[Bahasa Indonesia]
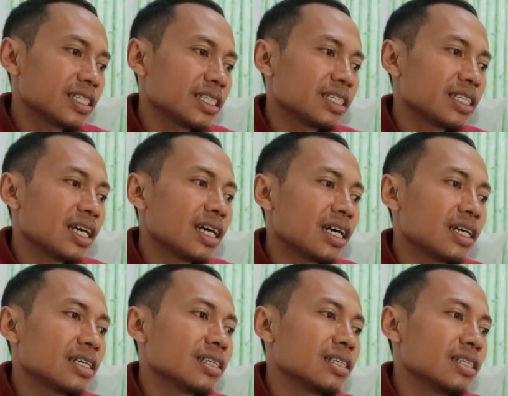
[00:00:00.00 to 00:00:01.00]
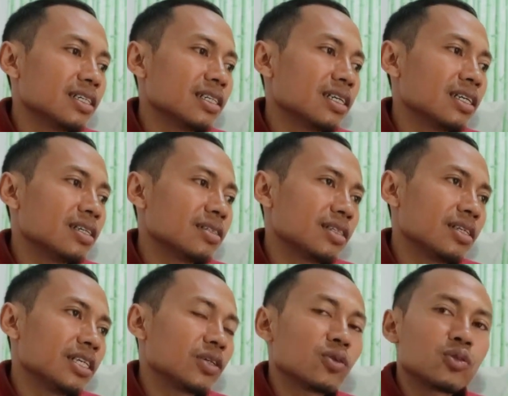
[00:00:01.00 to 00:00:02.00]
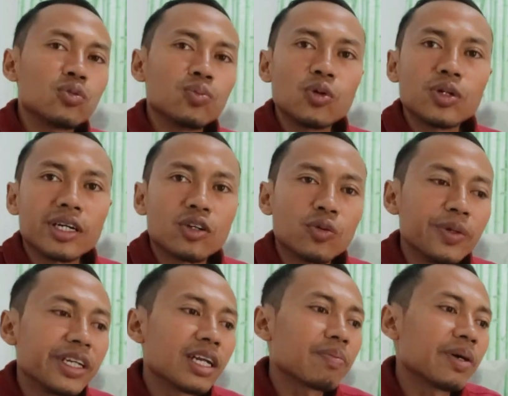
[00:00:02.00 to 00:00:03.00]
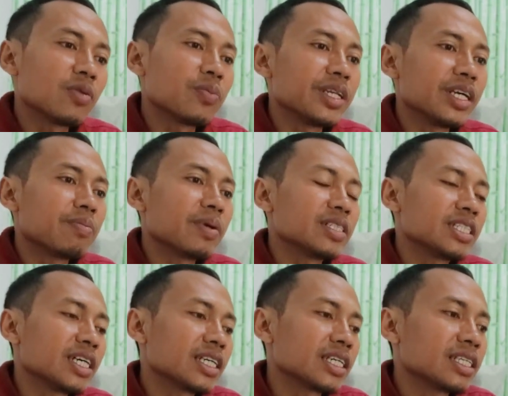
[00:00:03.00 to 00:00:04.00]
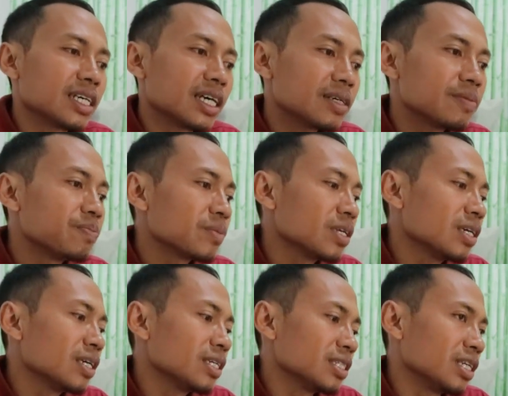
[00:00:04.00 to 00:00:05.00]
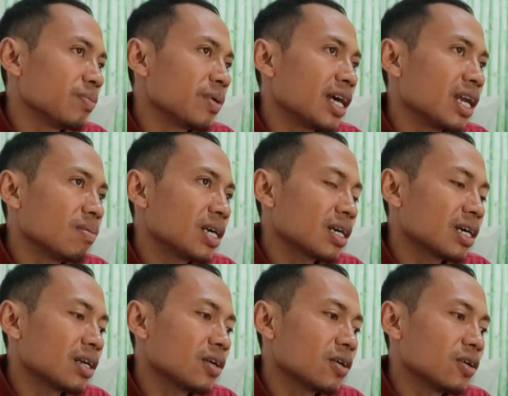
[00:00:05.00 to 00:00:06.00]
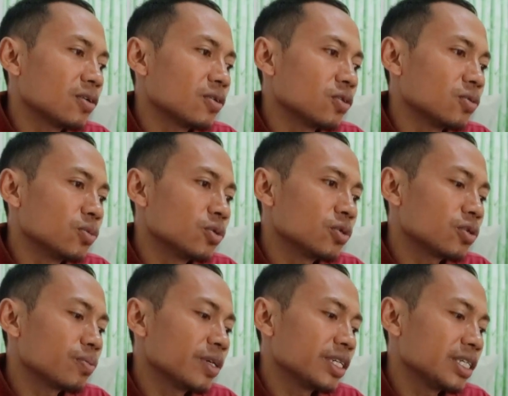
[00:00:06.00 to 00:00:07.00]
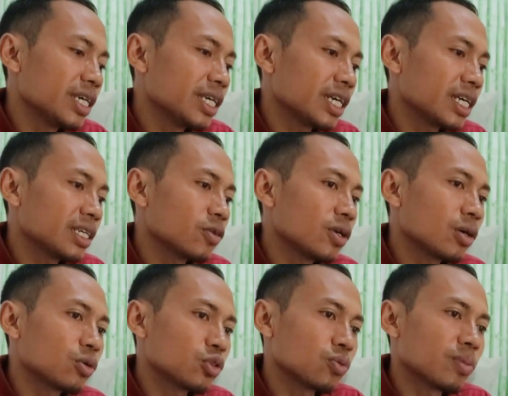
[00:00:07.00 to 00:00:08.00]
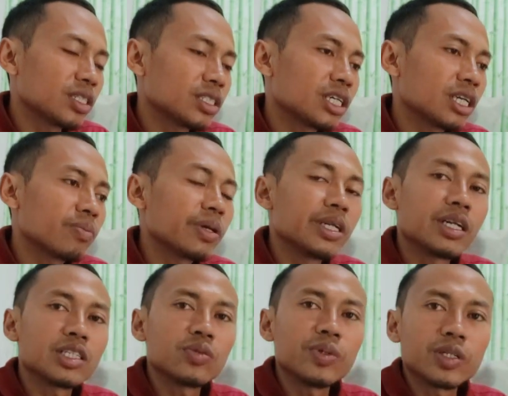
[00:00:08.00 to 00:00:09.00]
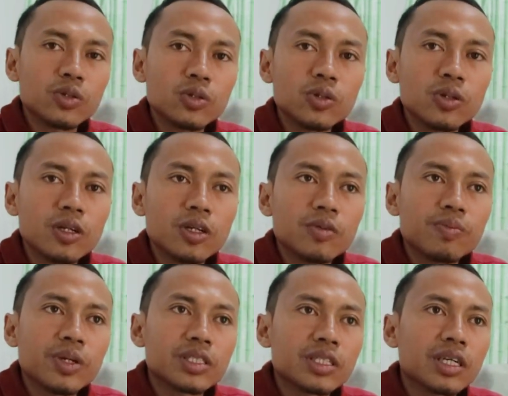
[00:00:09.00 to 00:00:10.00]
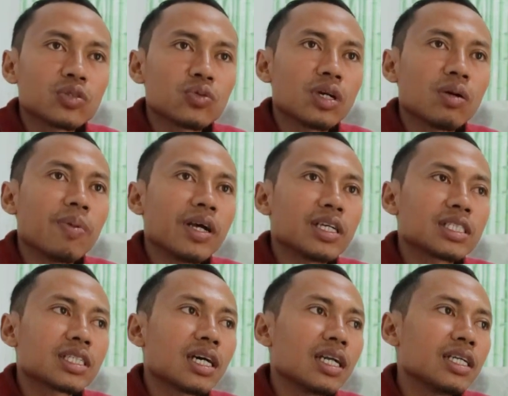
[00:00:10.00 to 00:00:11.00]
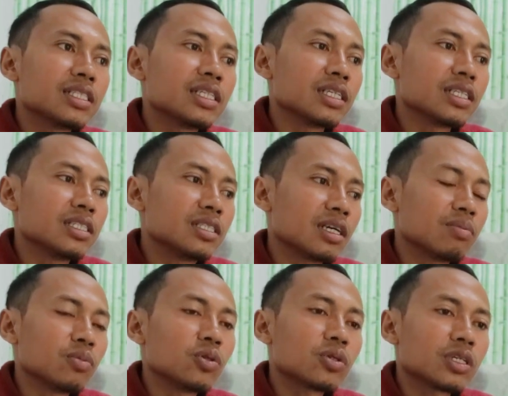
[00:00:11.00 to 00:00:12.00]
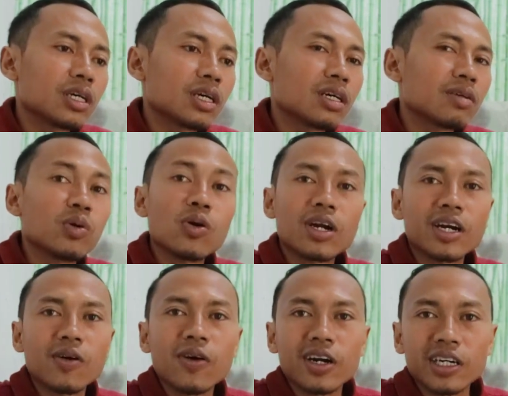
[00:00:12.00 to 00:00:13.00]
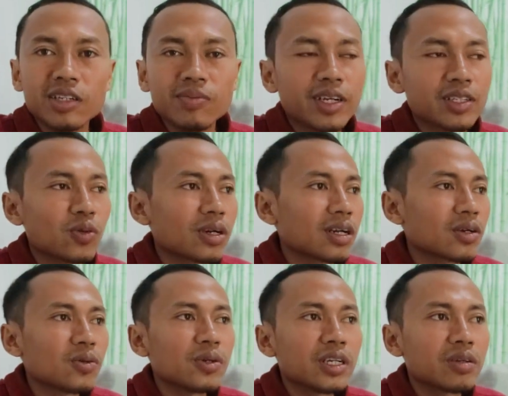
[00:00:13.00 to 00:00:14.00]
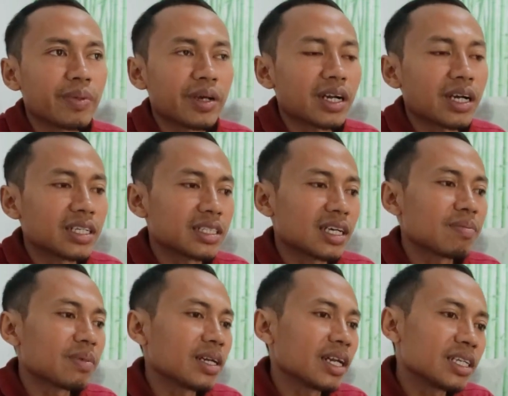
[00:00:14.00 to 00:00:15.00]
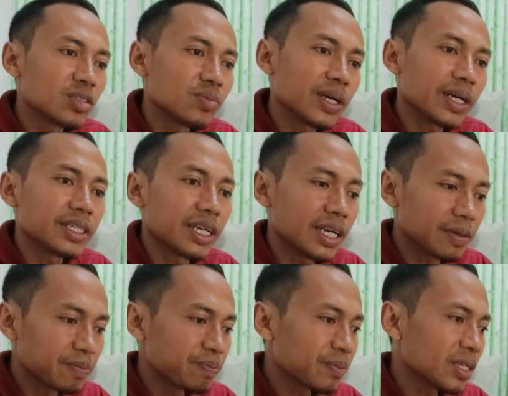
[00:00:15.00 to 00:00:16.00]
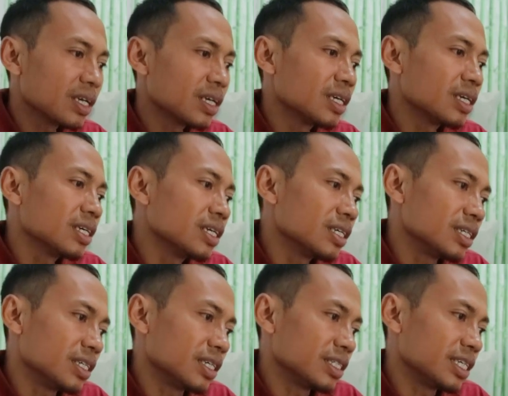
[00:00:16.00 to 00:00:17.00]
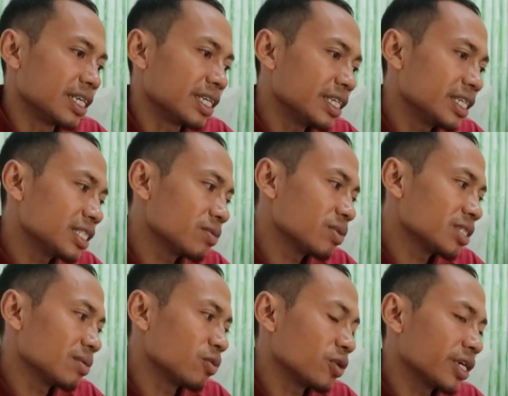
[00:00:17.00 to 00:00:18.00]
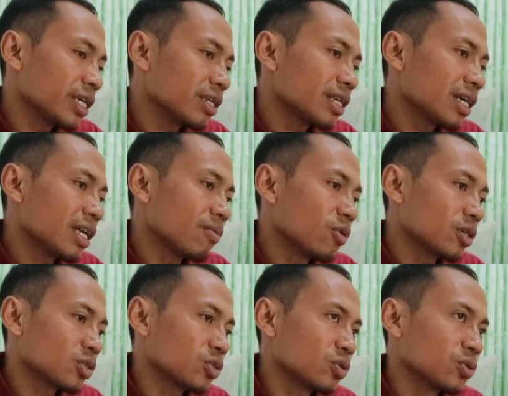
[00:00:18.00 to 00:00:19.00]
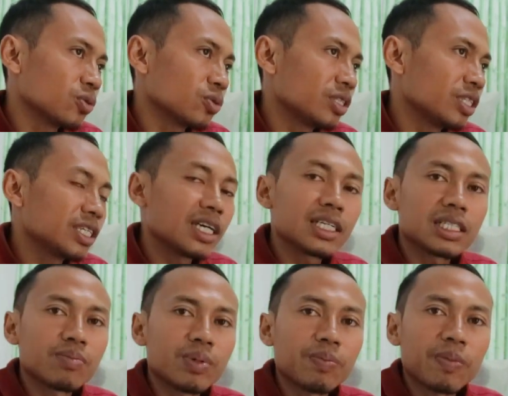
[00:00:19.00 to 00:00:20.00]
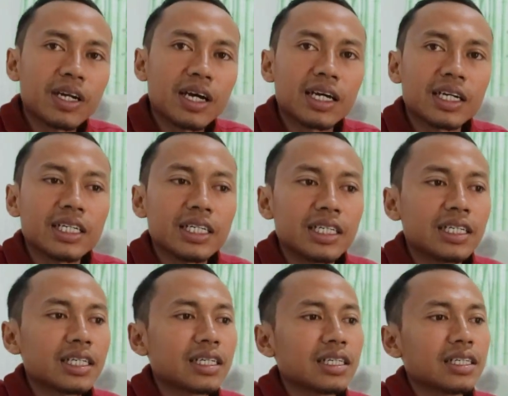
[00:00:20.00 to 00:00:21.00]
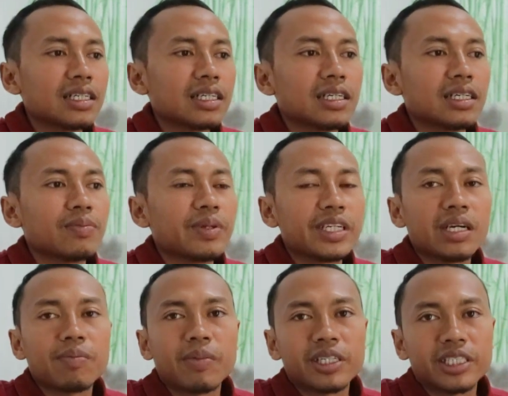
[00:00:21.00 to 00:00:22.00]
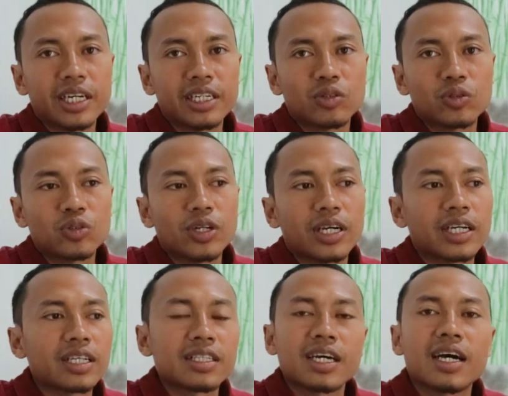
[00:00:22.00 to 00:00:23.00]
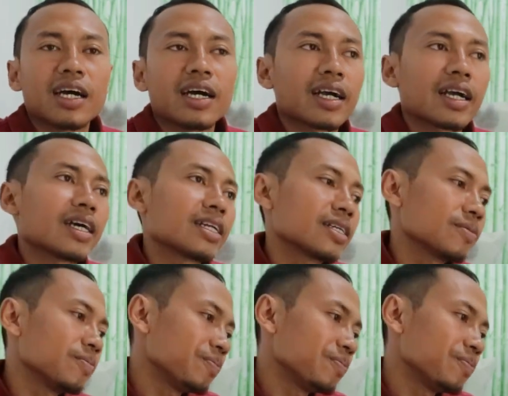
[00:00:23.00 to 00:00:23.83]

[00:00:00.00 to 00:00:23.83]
tidak uh, ikut tumbuh dan dominan pada media pemancingan kita jadi pengalaman kalau umur media yang kita gunakan untuk mancing lebih dari seminggu, biasanya sudah banyak sekali jenis jamur yang berwarna-warni, baik itu warna kuning, merah, hitam, dan lain sebagainya. Eh, jadi sebisa mungkin dalam waktu 3-4 hari, eh, media pemancingan itu sudah kita angkat.